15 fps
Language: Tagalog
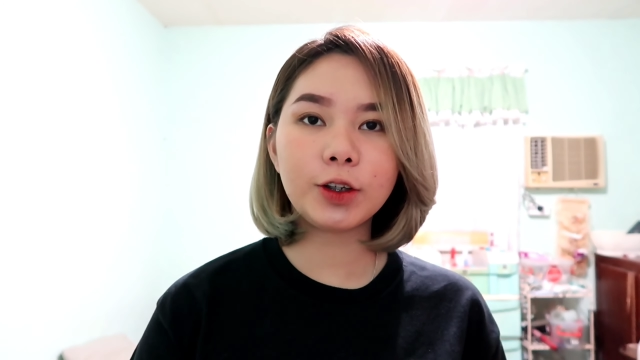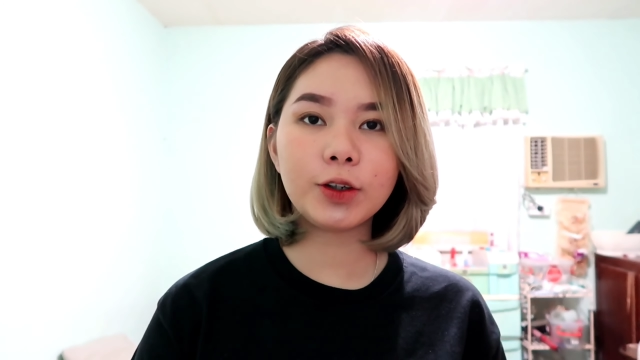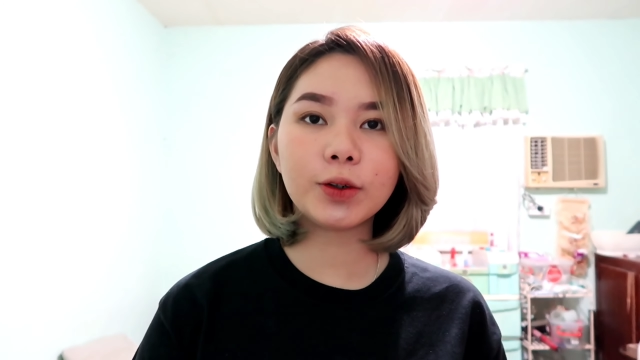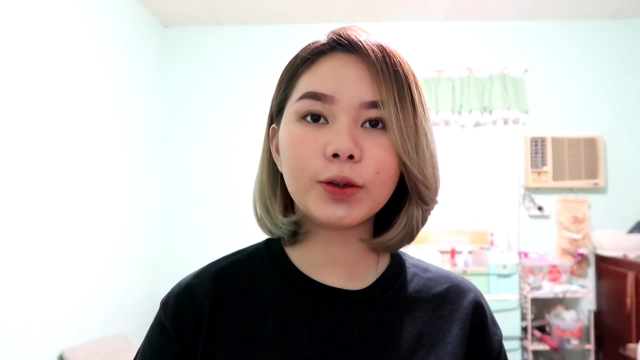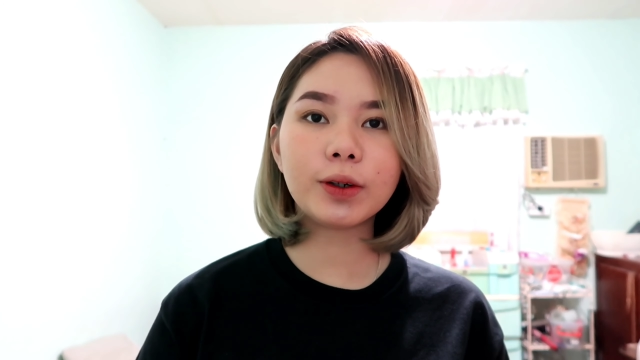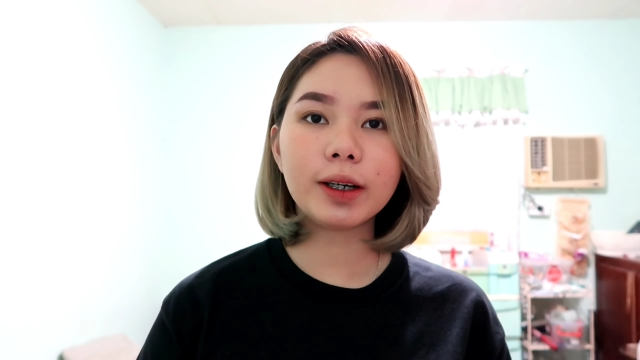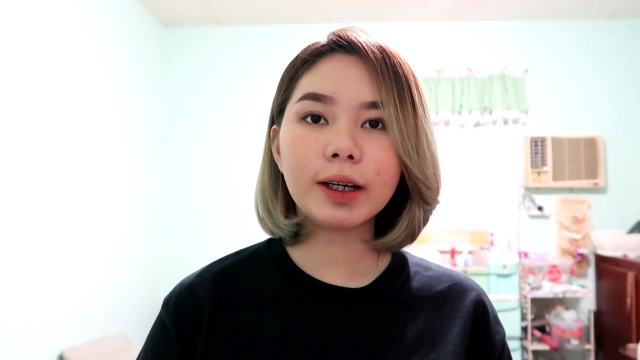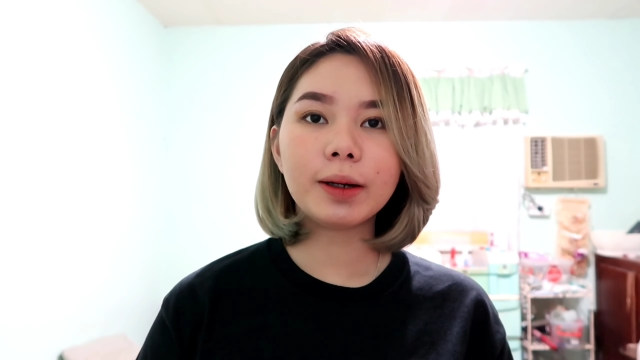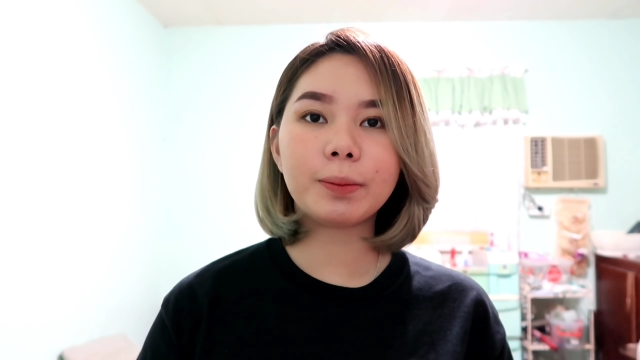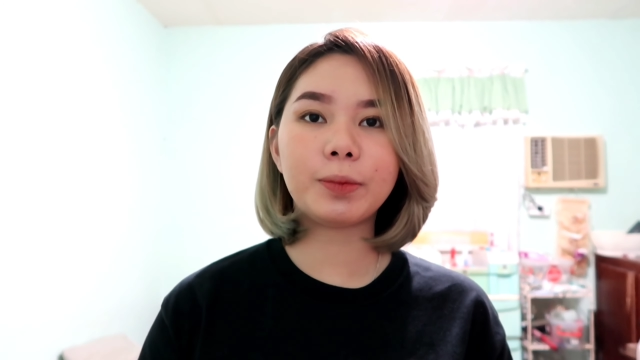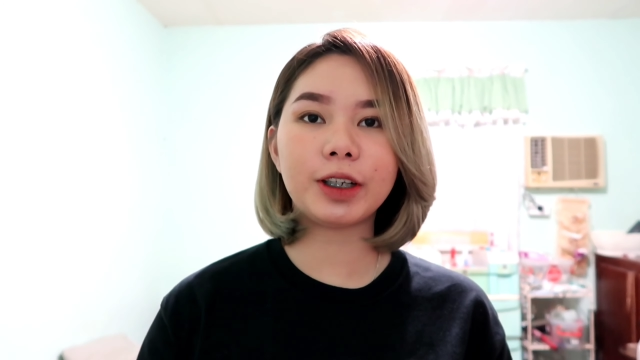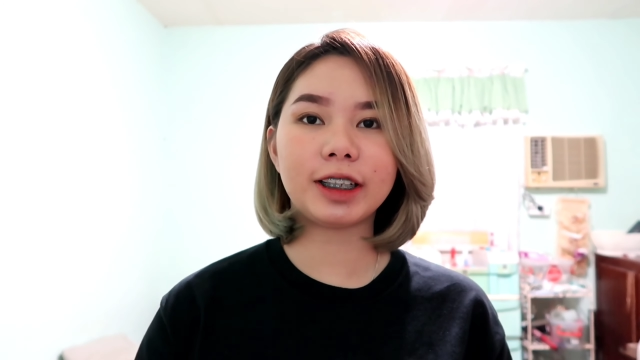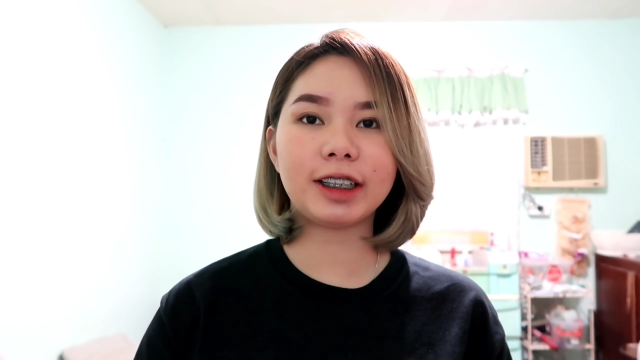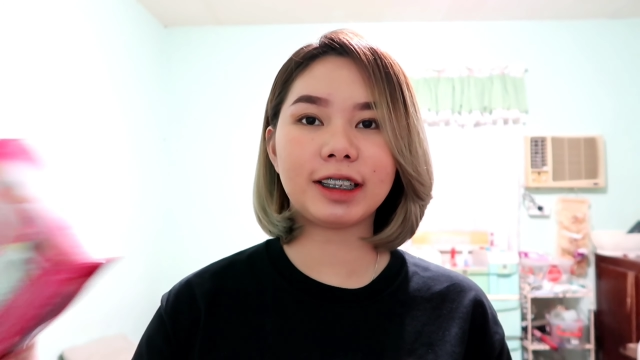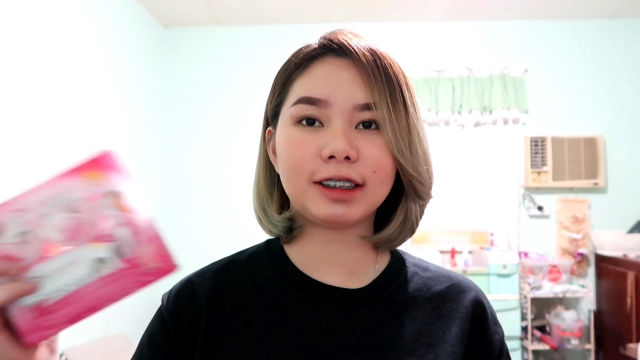yung
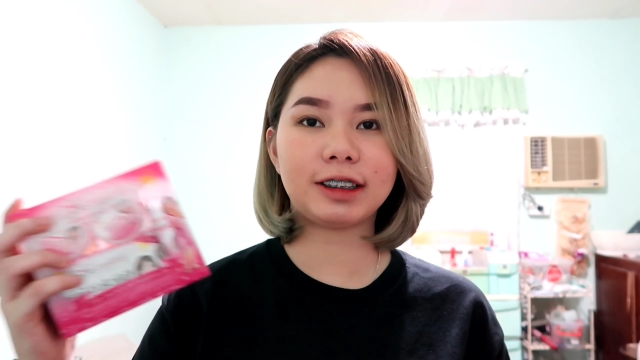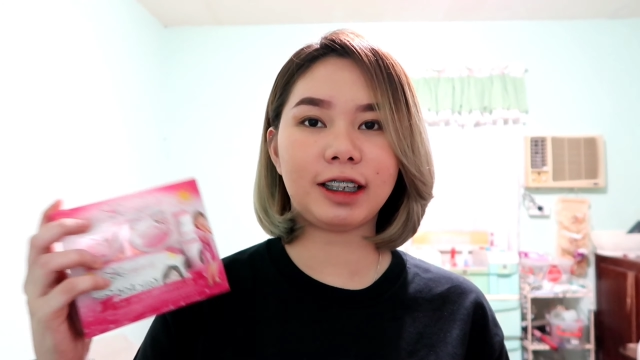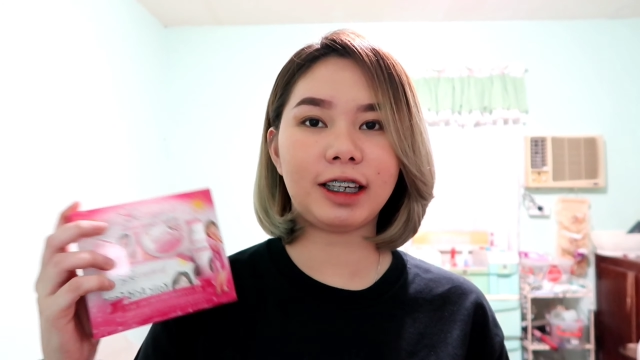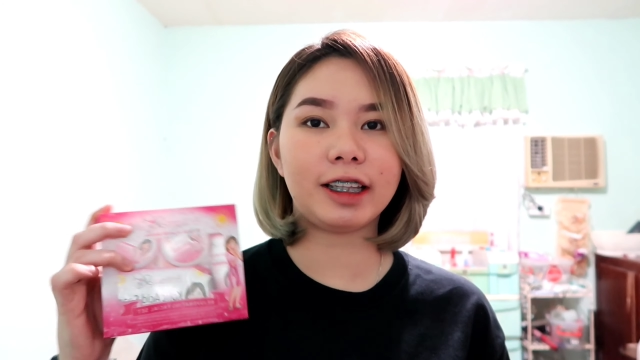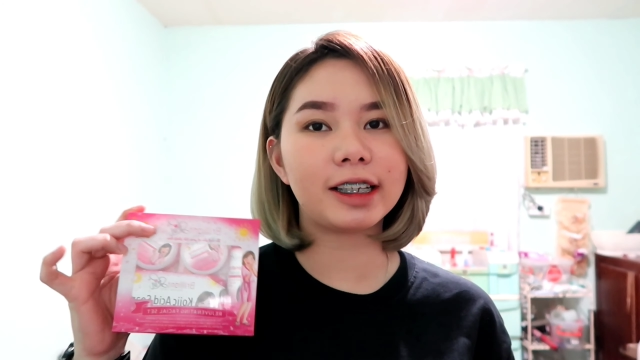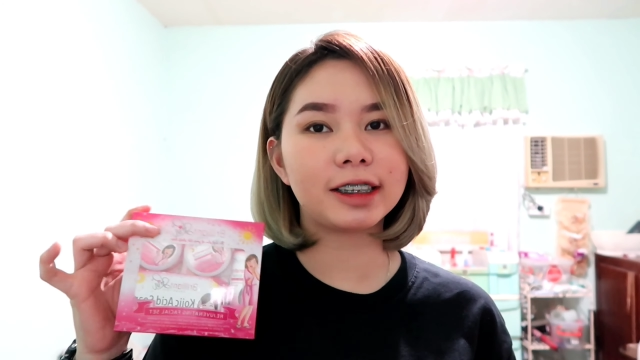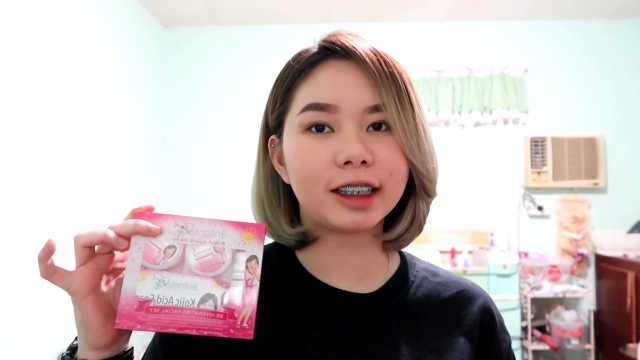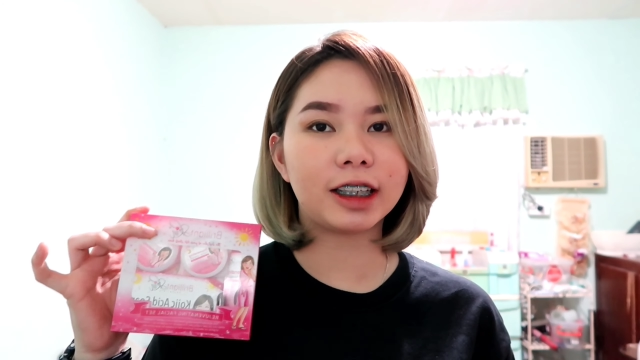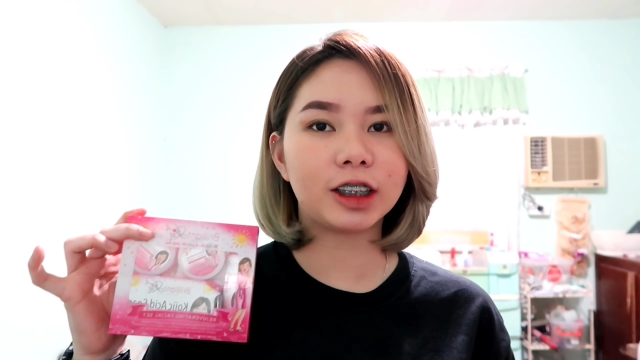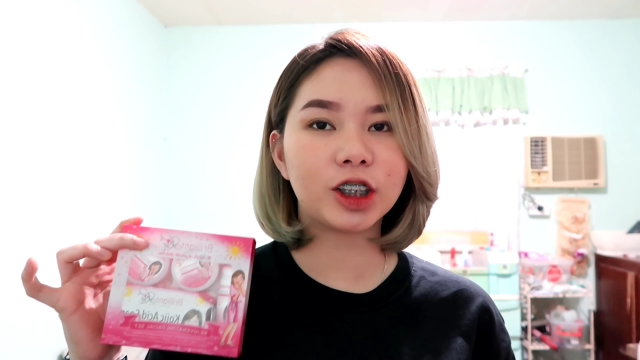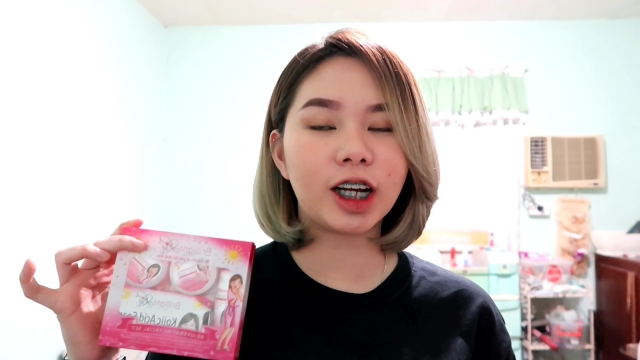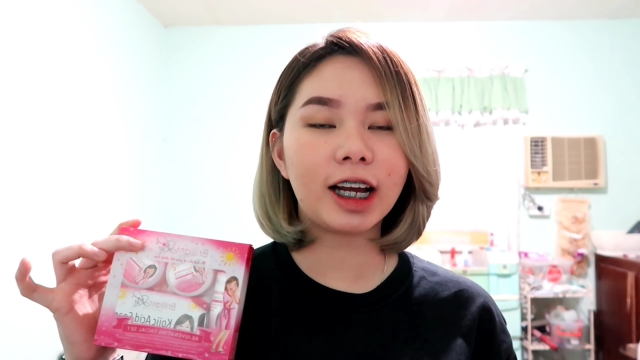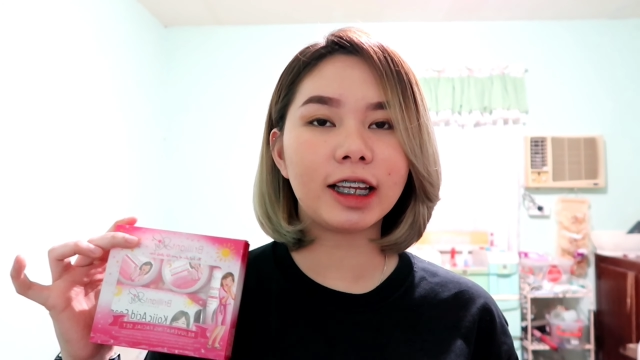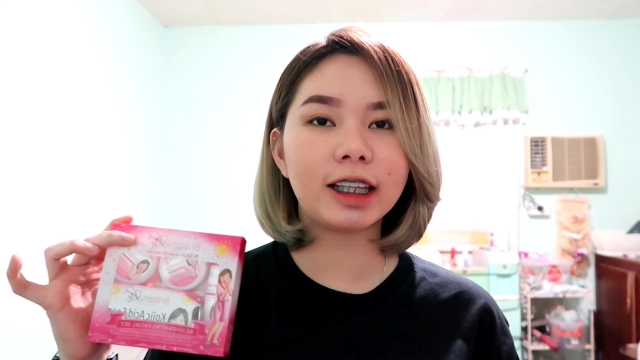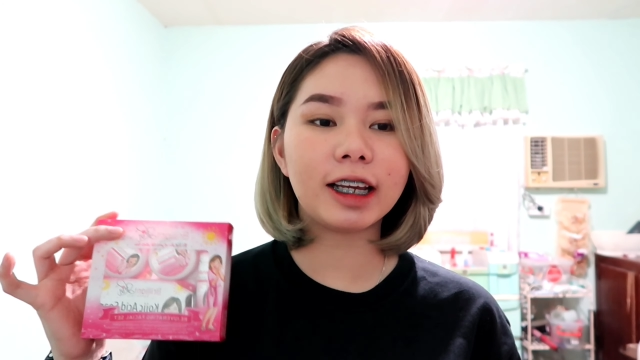Brilliant Skin
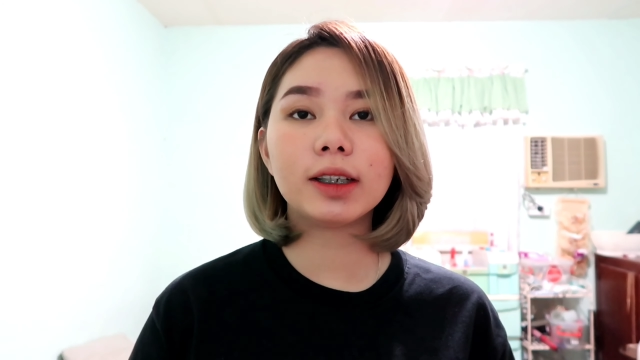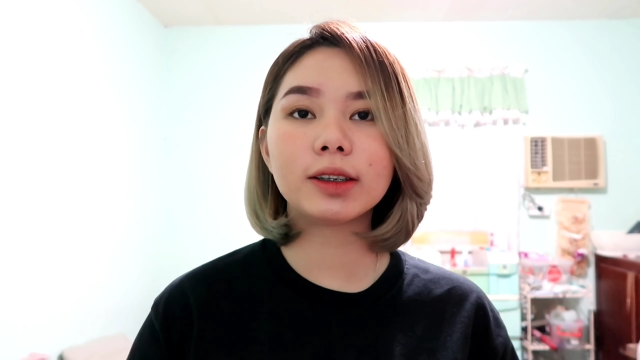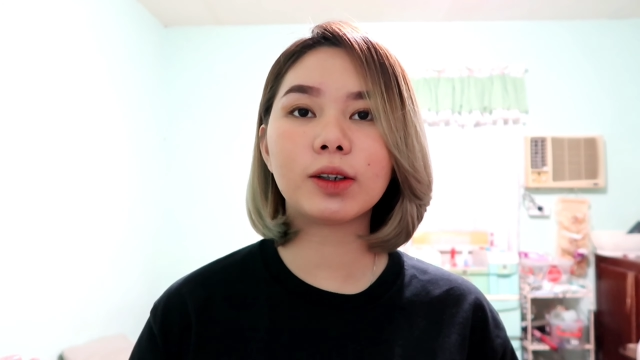Essential.